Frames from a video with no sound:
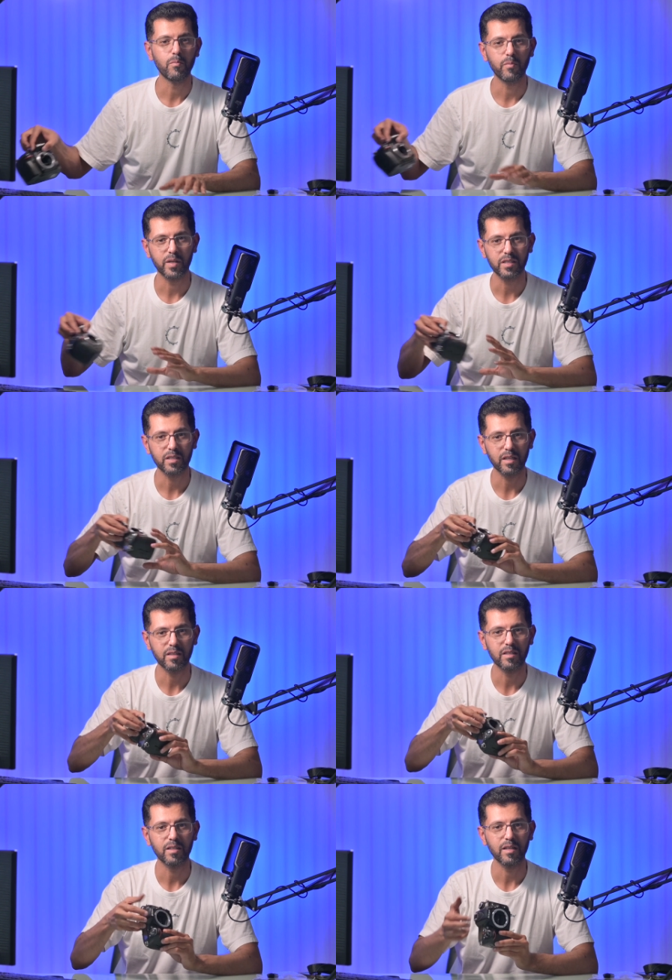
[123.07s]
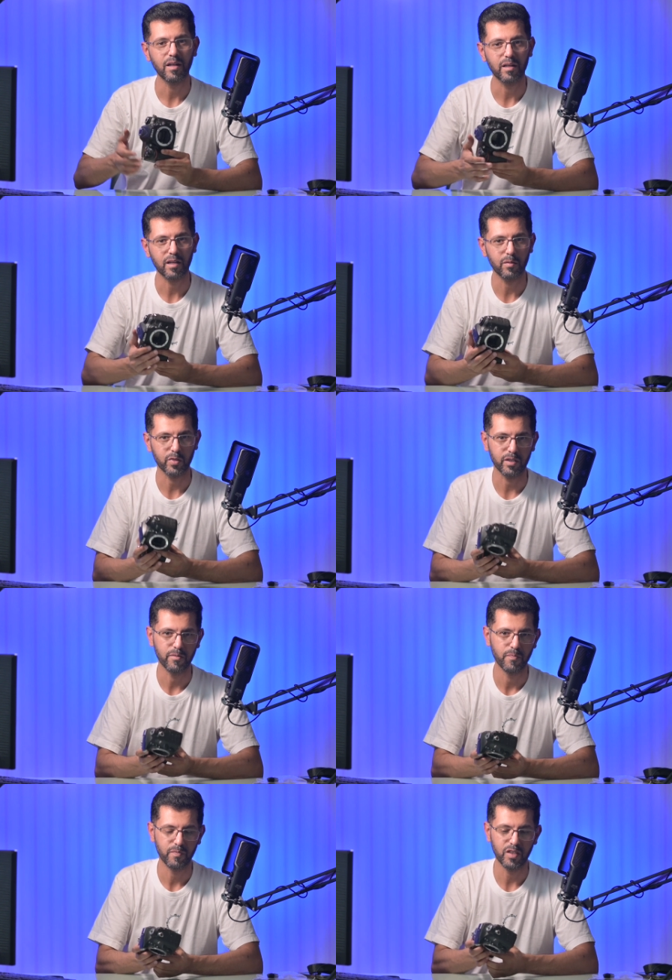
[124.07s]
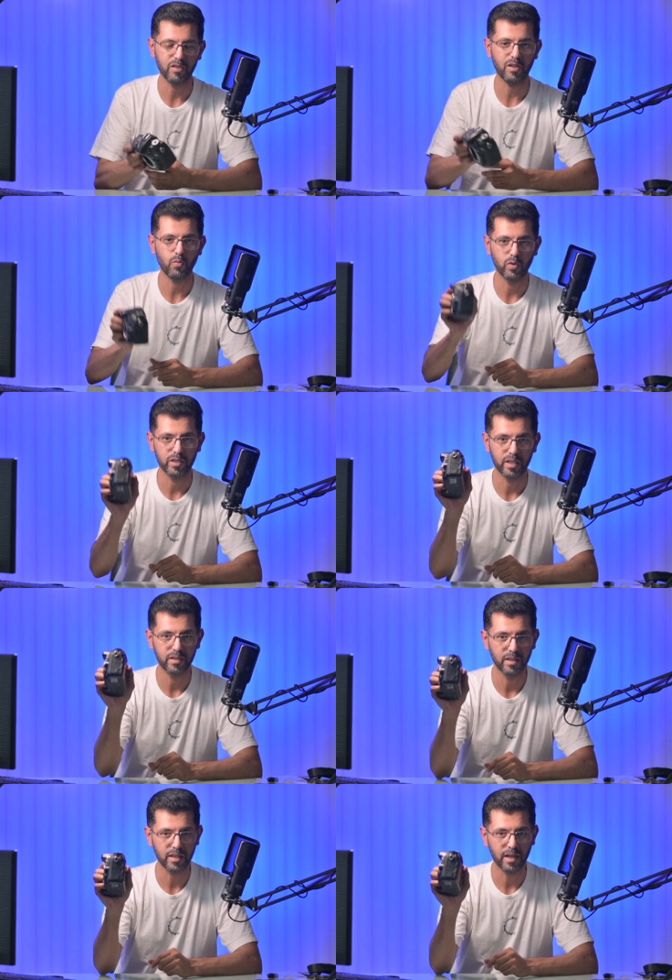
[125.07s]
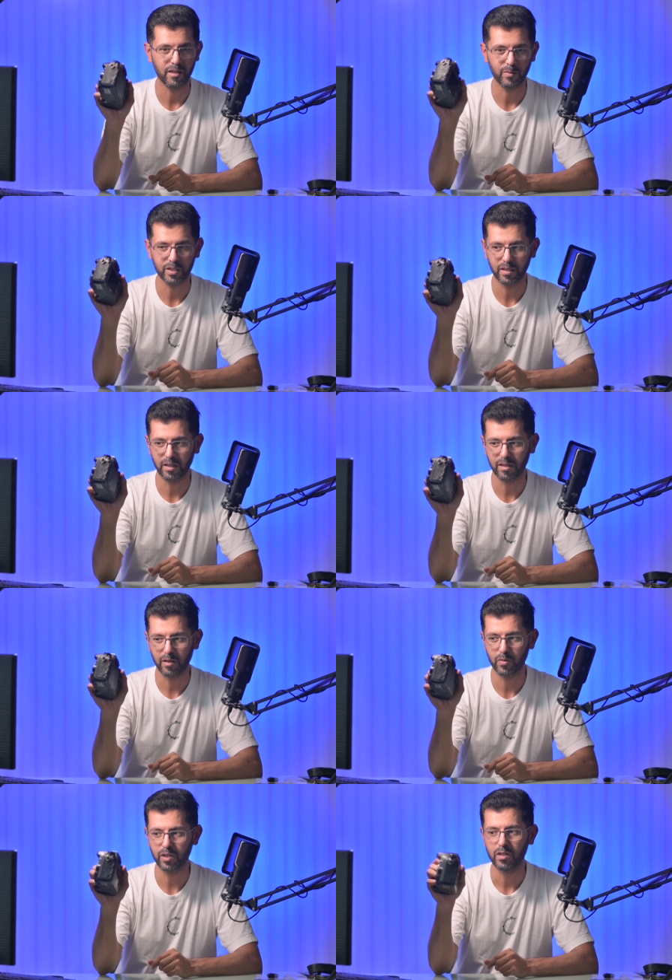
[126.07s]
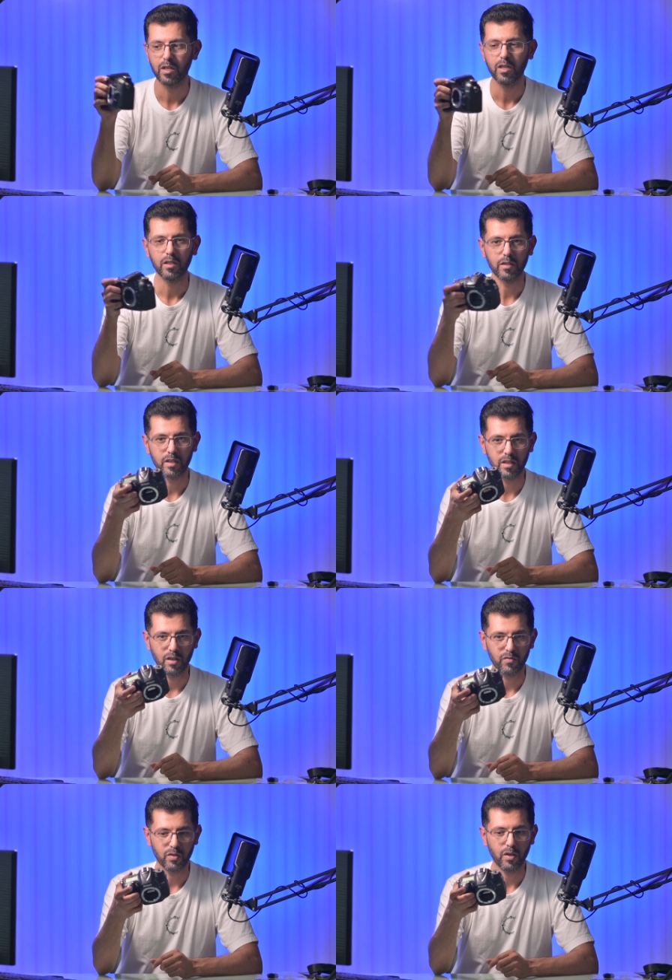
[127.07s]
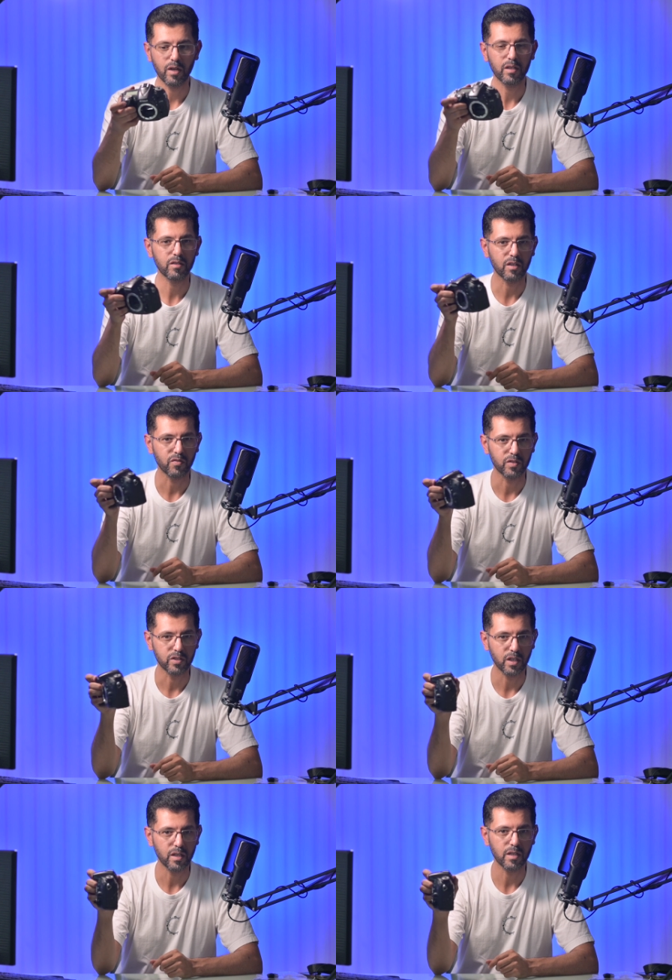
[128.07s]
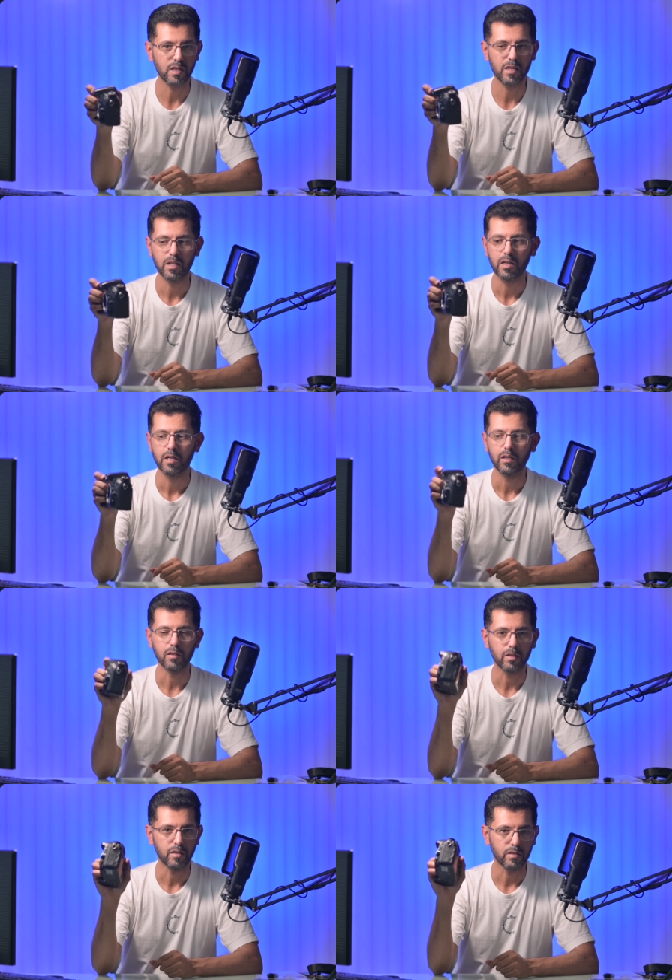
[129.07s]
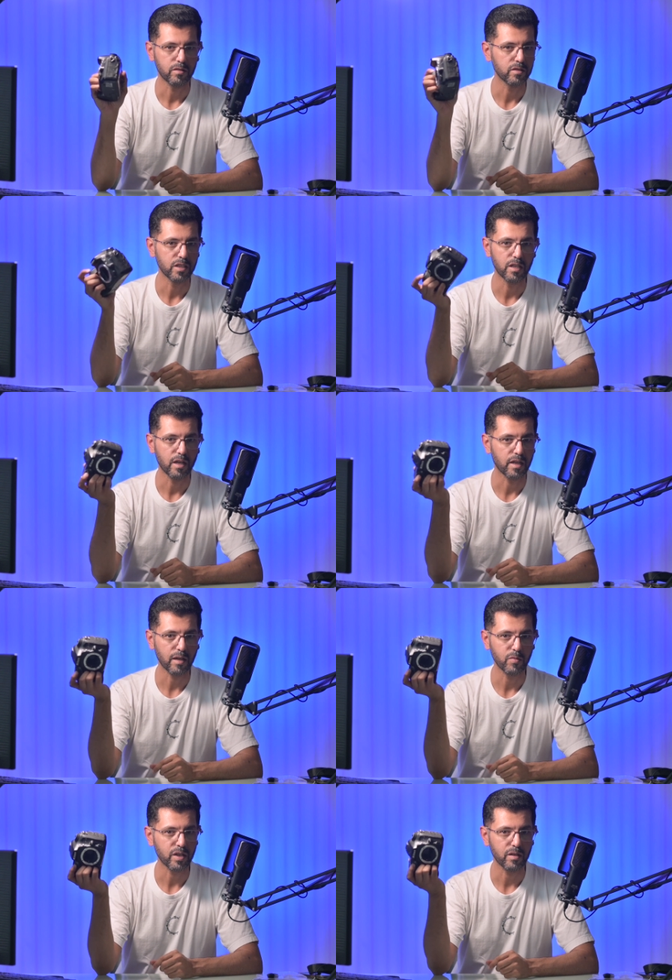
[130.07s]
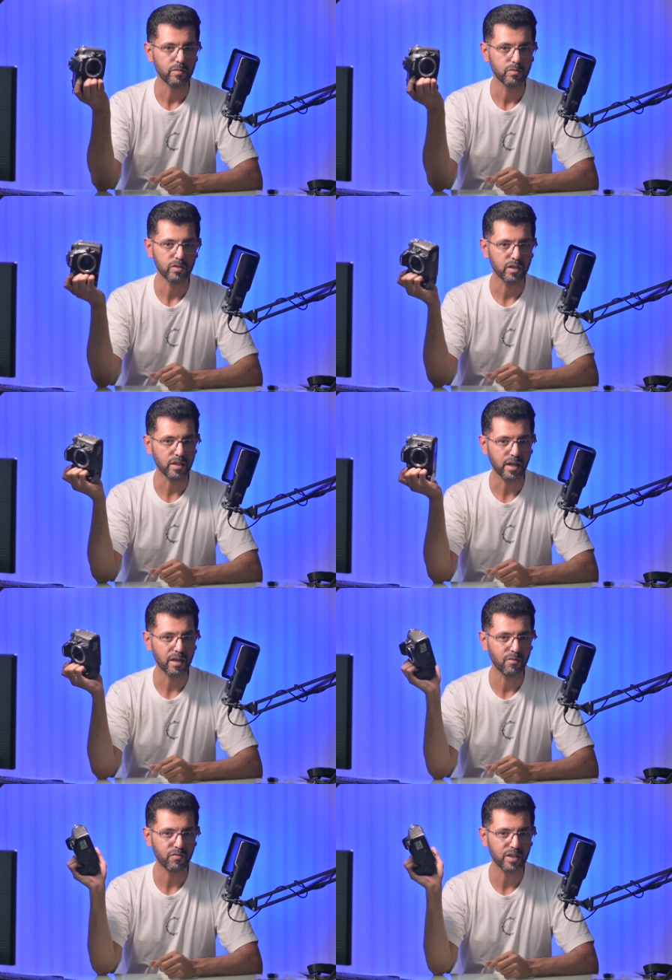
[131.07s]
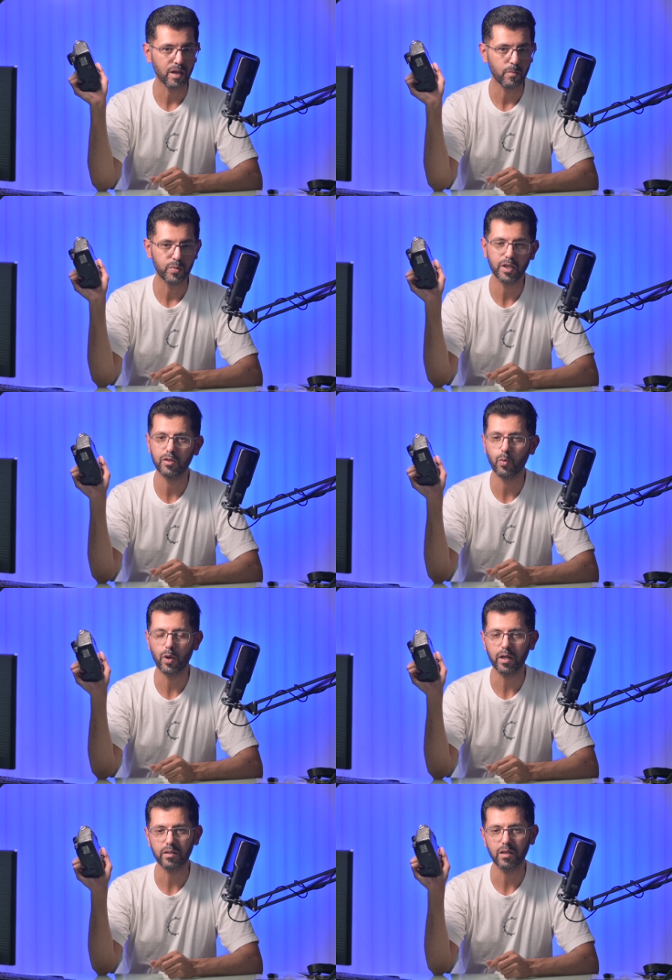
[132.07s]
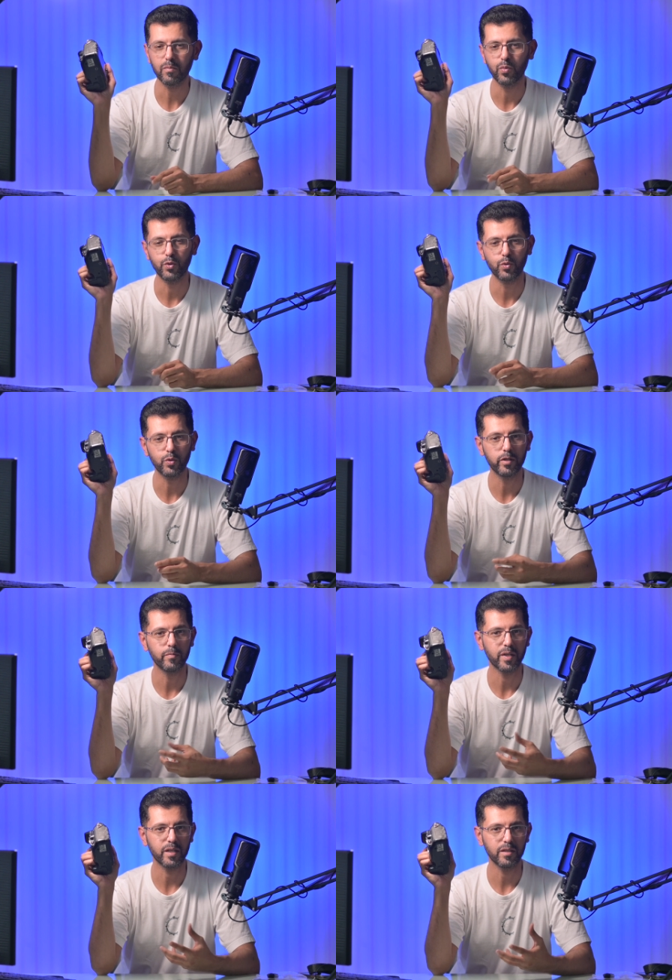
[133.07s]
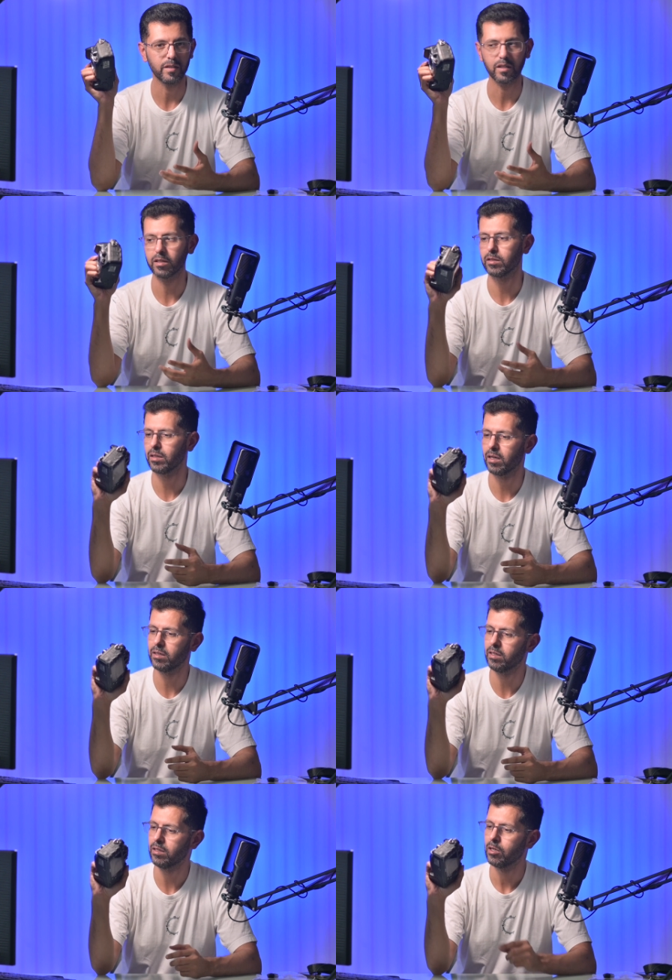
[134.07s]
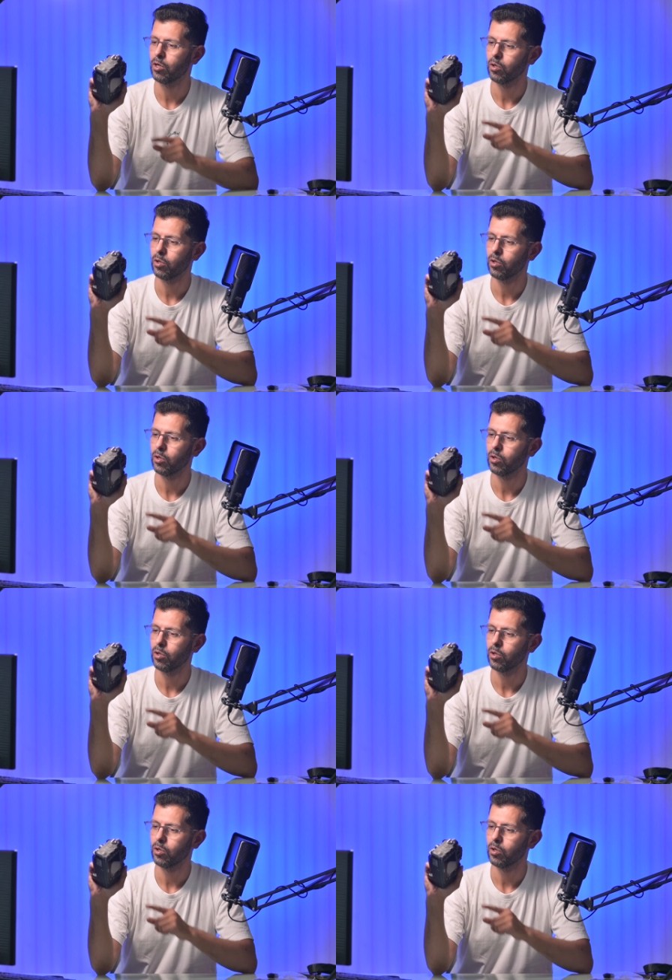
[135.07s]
مسكة الكاميرا تتعود يدك على مسكة الكاميرا انك كيف تضغط كيف تشغل آه، تصير الكاميرا تتحكم فيها بيد واحدة بدون ما انك تطالع